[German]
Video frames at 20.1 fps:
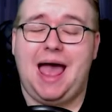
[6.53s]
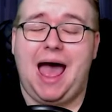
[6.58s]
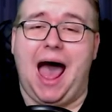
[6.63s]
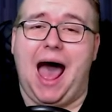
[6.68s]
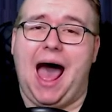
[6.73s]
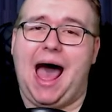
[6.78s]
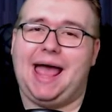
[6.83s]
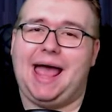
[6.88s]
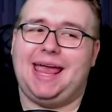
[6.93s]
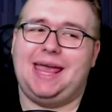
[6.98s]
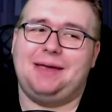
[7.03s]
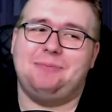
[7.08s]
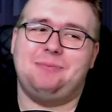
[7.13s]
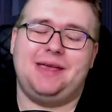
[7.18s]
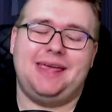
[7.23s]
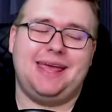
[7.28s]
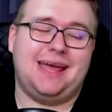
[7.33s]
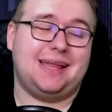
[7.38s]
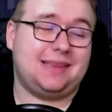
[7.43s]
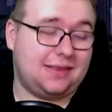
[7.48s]

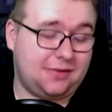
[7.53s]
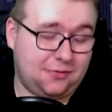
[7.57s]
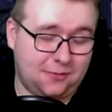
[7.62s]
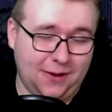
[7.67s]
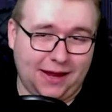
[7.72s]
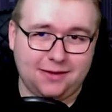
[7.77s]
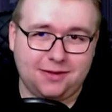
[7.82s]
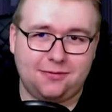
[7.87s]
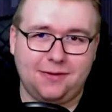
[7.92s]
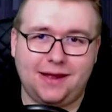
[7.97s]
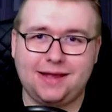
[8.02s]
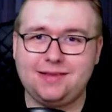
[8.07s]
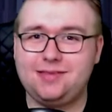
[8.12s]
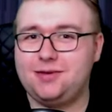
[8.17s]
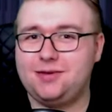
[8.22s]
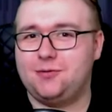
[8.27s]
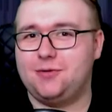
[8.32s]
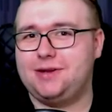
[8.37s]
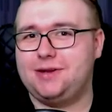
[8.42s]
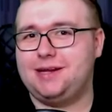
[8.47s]
AMR
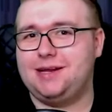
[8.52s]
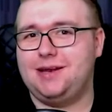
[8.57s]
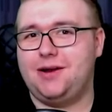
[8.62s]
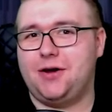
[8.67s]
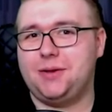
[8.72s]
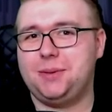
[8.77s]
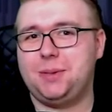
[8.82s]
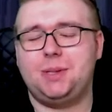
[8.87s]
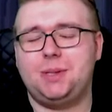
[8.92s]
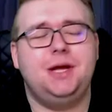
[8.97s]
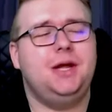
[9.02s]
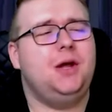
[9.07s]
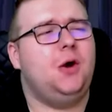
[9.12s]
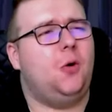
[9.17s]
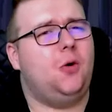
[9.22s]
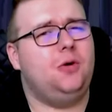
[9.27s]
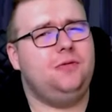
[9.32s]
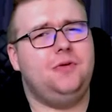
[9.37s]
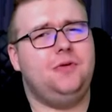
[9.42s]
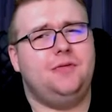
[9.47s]
22 wurde gelauncht
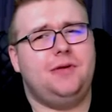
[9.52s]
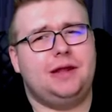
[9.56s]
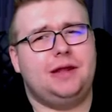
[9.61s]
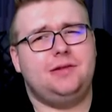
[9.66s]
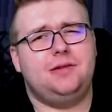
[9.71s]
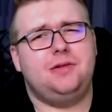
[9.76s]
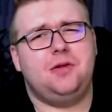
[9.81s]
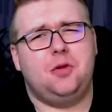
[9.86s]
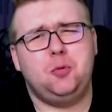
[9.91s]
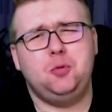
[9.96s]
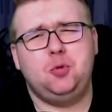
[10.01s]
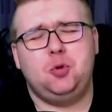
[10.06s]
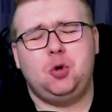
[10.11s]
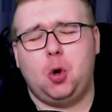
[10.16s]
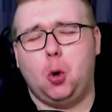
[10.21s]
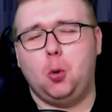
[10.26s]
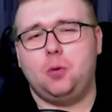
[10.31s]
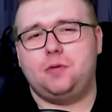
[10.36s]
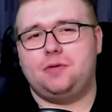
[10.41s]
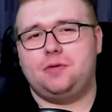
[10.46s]
und wir werden einen
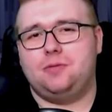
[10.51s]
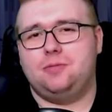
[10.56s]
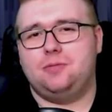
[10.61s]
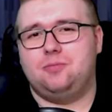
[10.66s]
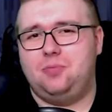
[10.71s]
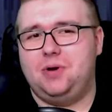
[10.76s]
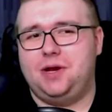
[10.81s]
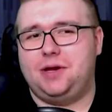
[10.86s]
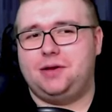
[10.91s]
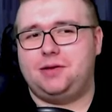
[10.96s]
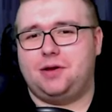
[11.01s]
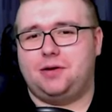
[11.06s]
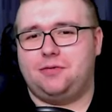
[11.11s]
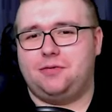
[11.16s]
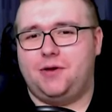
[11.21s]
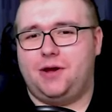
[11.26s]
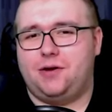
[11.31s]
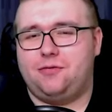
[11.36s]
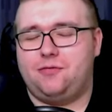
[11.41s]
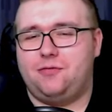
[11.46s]
großen Blick drauf
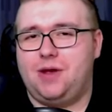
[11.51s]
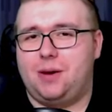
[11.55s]
werfen.